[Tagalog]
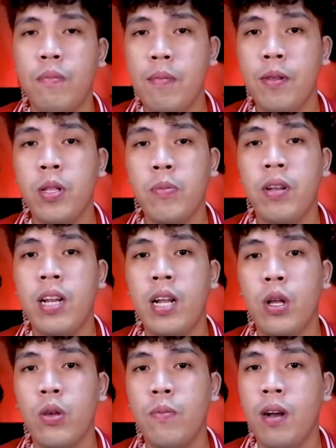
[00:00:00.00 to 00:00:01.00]
pipilitin mo na
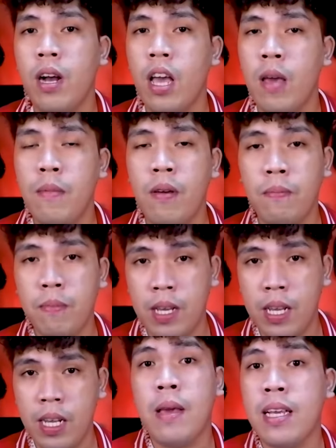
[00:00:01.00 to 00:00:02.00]
lang yung mga
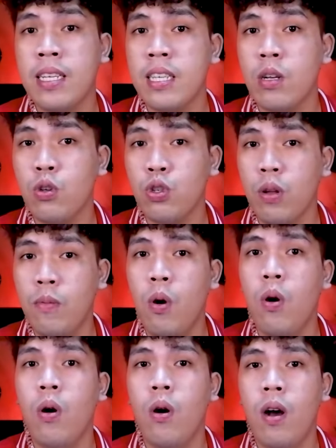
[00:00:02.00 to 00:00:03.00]
MFB based sa gusto
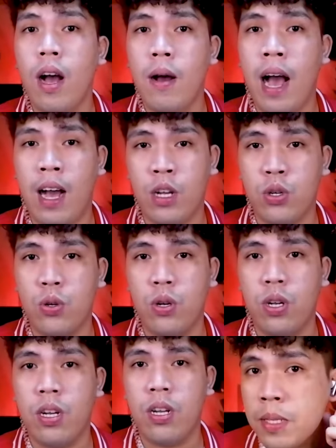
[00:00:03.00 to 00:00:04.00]
mong
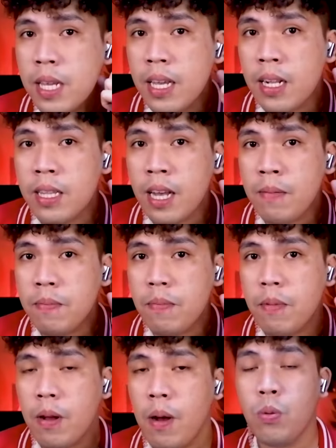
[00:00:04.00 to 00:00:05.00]
action. Single tap
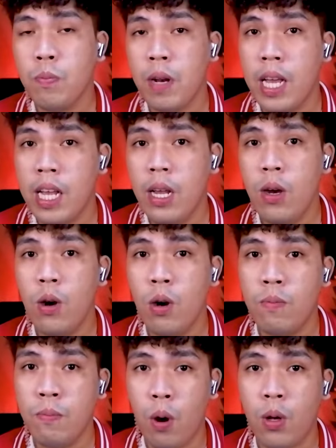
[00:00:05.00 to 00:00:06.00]
to play or
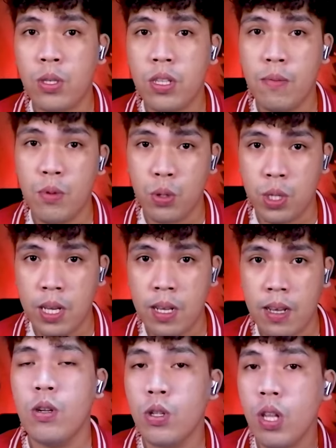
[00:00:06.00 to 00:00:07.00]
pause the music.
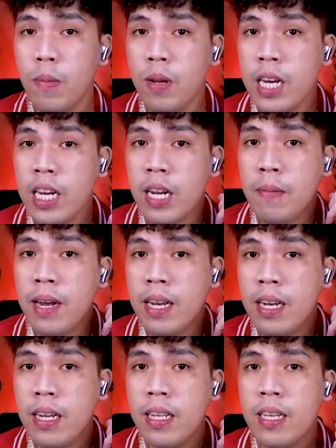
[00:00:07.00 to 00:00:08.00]
Double-click
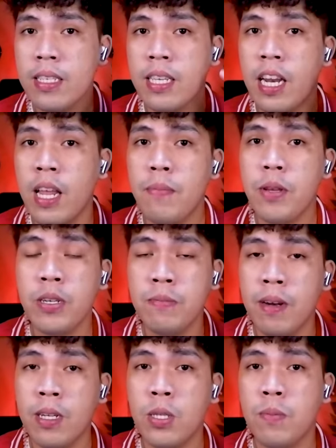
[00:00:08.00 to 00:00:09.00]
naman sa left
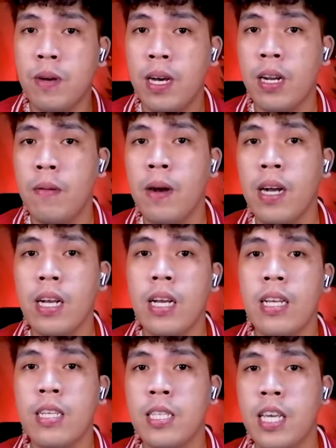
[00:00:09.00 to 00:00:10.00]
earbuds para
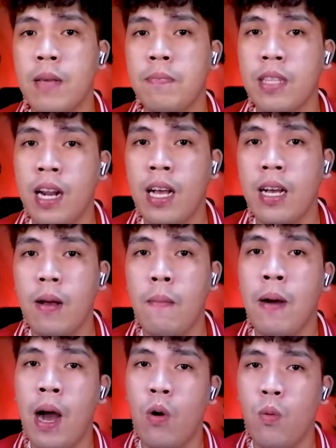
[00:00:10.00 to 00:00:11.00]
mag-skip track
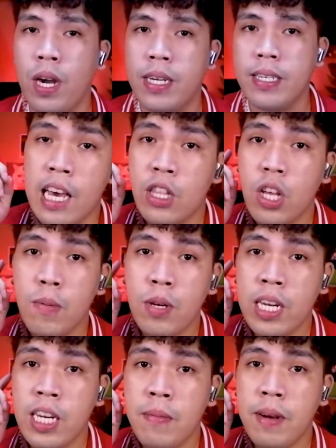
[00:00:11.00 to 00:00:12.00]
backward. And
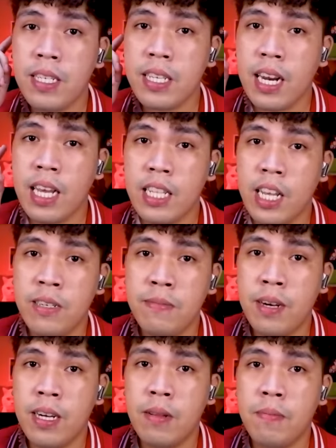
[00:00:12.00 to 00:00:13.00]
double-click naman sa right
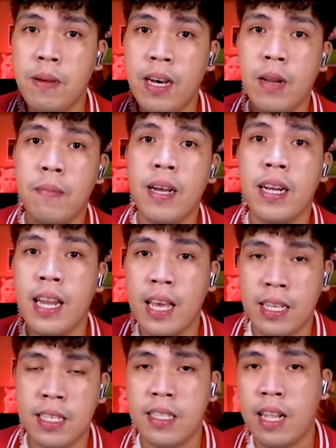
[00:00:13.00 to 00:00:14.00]
earbud para
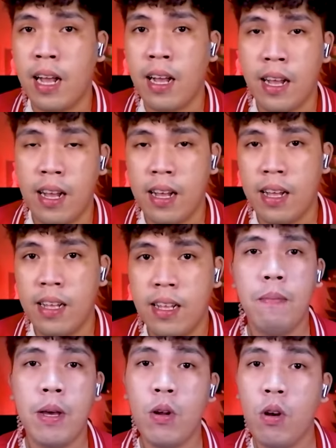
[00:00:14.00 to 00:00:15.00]
mag-next track ka.
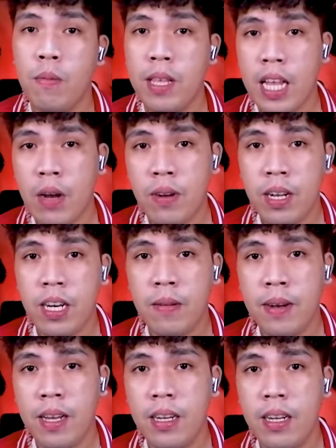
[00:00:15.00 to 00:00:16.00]
Pero kung may tawag ka
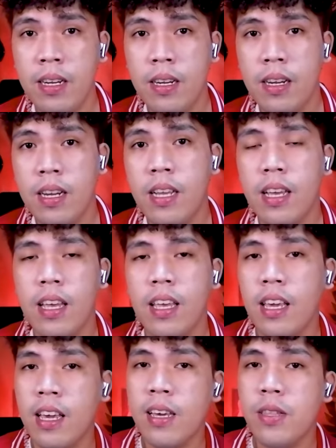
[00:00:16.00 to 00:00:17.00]
naman,
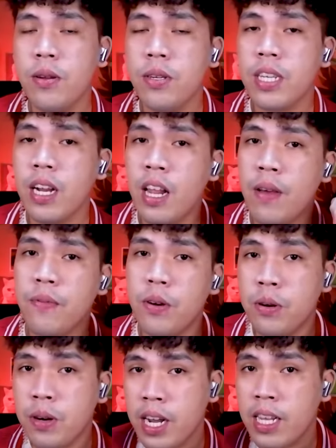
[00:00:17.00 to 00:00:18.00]
either sa left
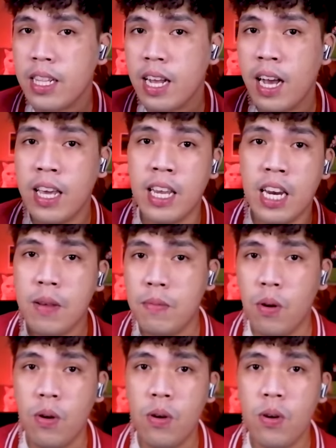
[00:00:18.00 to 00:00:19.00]
or right ang i-click
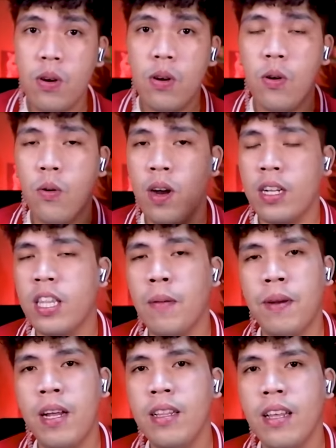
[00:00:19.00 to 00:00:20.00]
mo, one tap
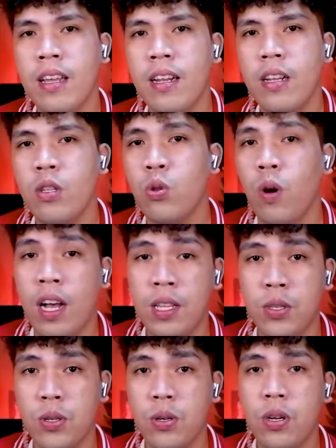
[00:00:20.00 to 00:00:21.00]
lang din to
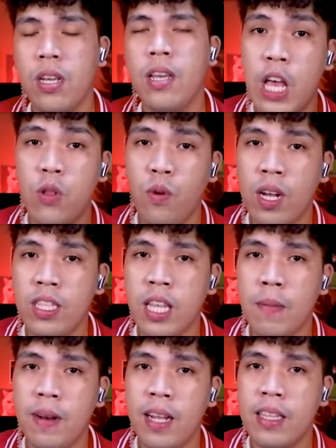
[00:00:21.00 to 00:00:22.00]
answer, and one
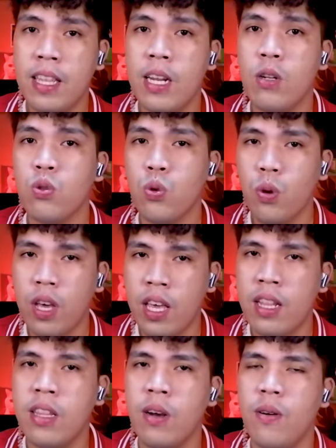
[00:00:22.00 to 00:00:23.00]
tap lang din to
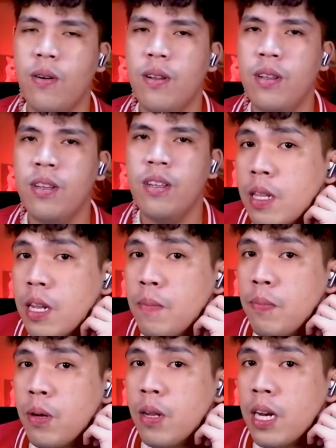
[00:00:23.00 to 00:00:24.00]
end the call.
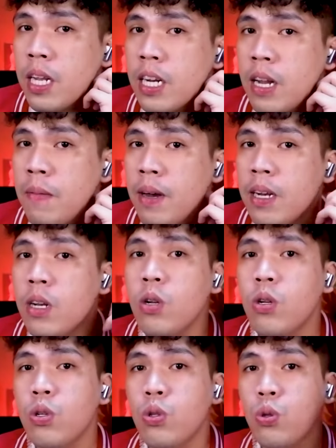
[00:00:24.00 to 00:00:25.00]
Triple-click naman
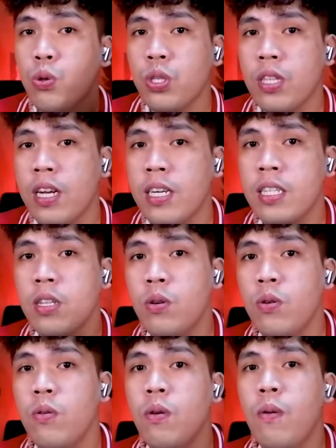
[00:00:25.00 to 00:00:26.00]
to start
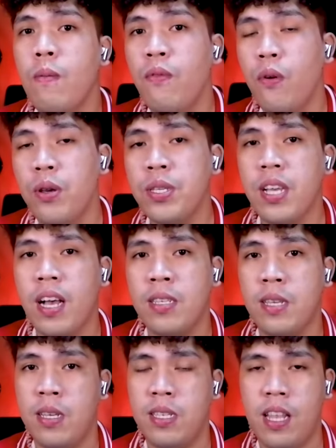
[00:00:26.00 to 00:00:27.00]
yung voice
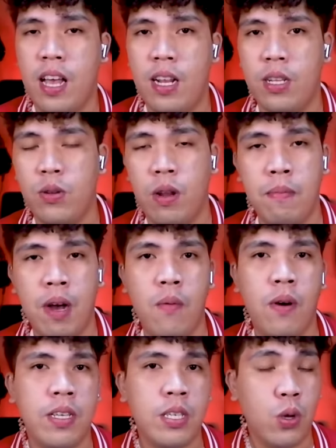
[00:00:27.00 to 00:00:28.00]
assistant. So,
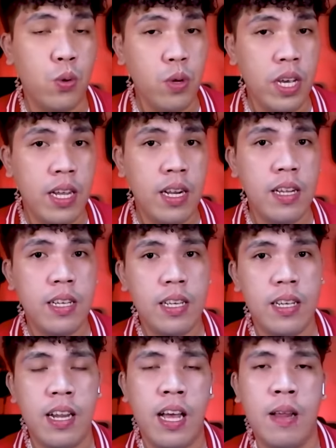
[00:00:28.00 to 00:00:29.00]
halimbawa sa Google,
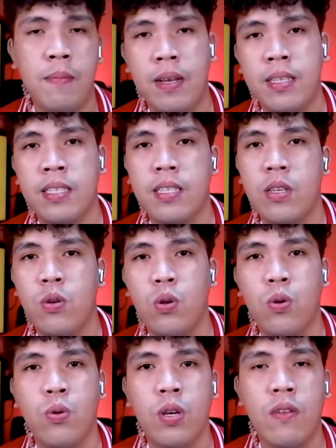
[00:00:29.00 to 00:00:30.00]
lalabas yung
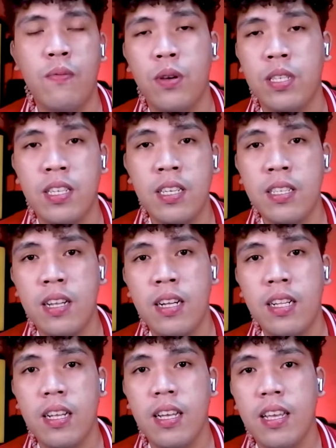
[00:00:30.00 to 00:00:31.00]
Google Voice
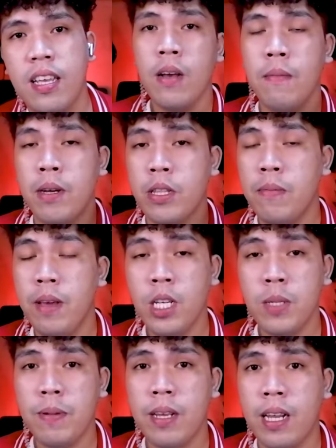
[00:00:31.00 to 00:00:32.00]
Assistant. But in my
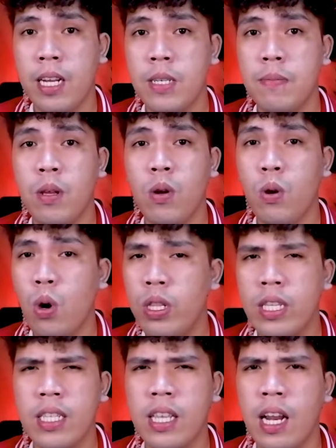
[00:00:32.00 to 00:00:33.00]
experience, merong
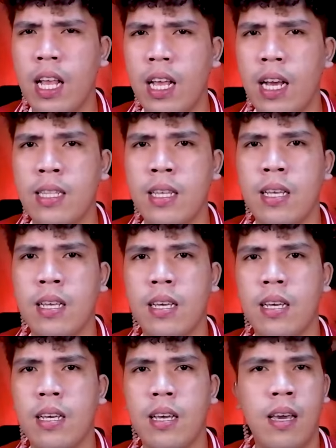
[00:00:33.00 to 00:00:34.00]
konting delay. I think
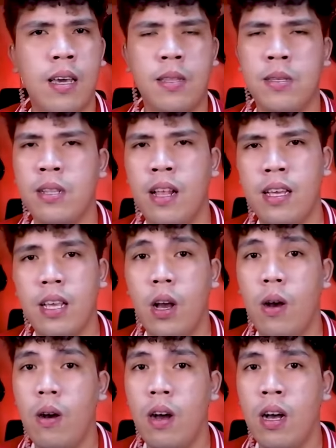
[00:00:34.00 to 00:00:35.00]
it is like
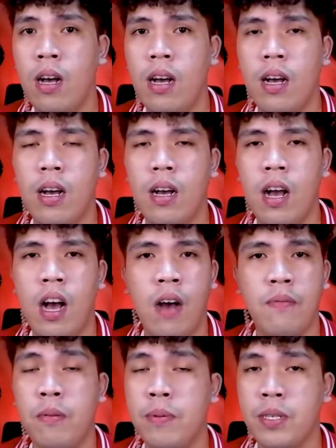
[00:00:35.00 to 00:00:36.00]
uh,
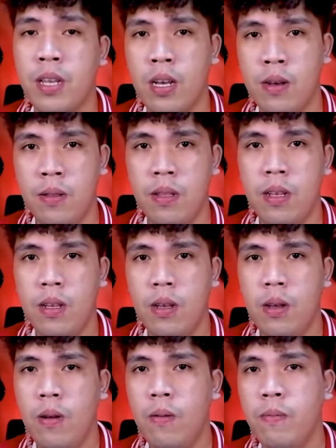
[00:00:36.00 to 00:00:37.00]
half of a second
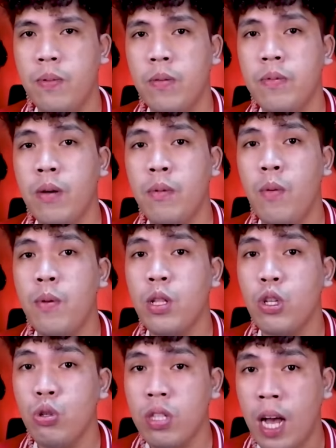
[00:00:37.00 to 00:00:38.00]
from the moment
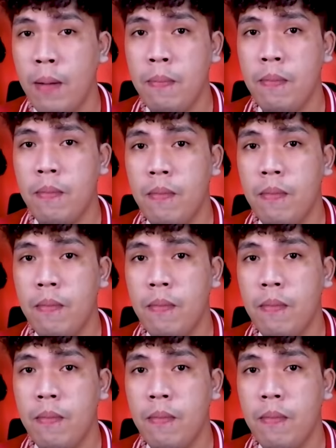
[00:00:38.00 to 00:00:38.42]
you tap